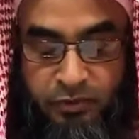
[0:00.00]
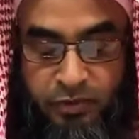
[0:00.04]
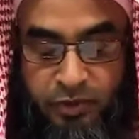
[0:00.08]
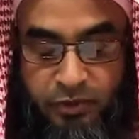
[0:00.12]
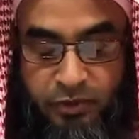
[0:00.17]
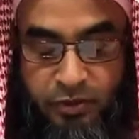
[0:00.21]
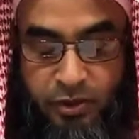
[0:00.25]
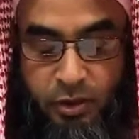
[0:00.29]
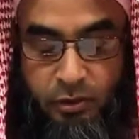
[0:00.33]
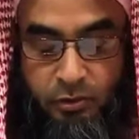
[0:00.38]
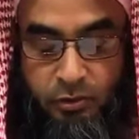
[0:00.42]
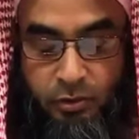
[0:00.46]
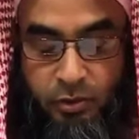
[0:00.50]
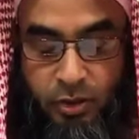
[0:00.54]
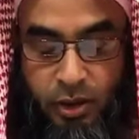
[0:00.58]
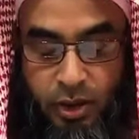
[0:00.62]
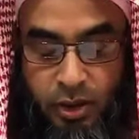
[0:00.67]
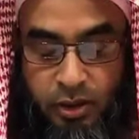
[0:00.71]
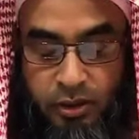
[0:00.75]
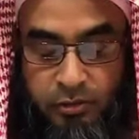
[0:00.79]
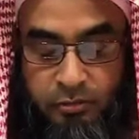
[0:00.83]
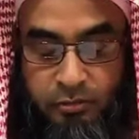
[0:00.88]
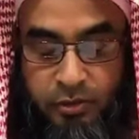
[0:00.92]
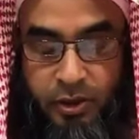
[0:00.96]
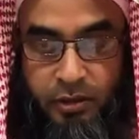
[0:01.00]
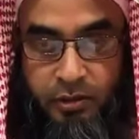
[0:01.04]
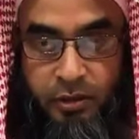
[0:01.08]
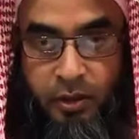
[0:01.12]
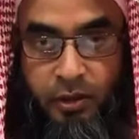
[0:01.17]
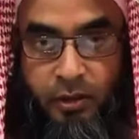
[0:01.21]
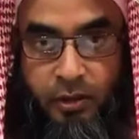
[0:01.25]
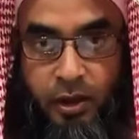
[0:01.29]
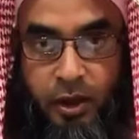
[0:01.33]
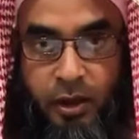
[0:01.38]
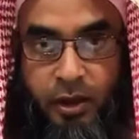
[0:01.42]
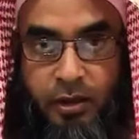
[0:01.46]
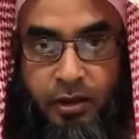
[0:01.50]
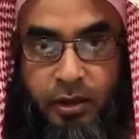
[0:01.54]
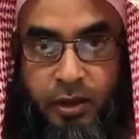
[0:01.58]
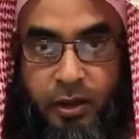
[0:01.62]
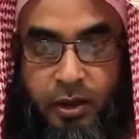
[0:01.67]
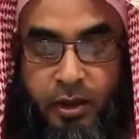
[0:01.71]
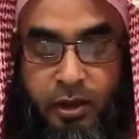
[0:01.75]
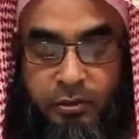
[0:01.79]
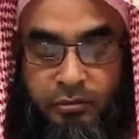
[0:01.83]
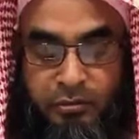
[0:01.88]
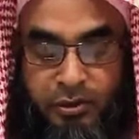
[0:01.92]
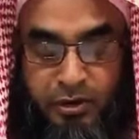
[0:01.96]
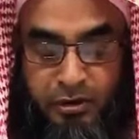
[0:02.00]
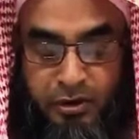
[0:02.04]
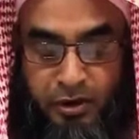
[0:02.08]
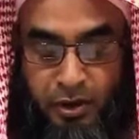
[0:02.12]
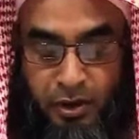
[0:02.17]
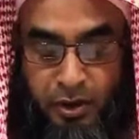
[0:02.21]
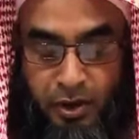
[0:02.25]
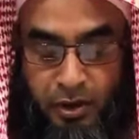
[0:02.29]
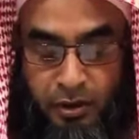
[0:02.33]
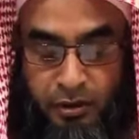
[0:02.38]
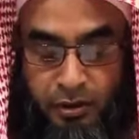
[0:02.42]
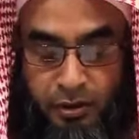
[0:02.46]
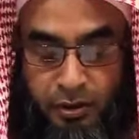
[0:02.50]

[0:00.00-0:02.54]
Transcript: ফত্তাকুল্লাহ ইবাদ আল্লাহ ইয়াল্লাহ বান্দারা